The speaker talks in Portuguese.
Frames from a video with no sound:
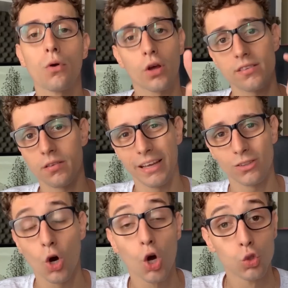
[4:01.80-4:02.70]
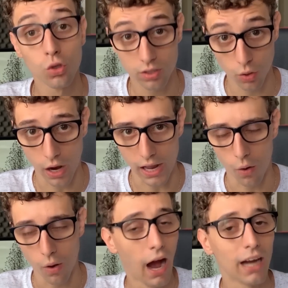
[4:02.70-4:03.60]
para o crescimento do seu
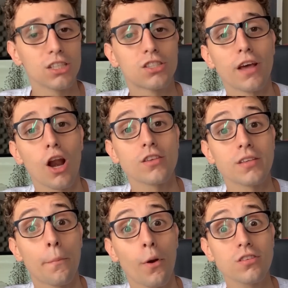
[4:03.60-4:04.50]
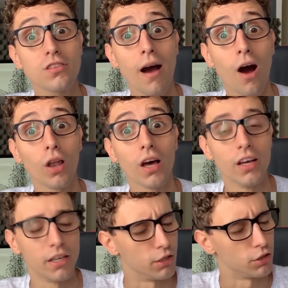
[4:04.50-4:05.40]
canal. A gente se vê na nossa próxima aula e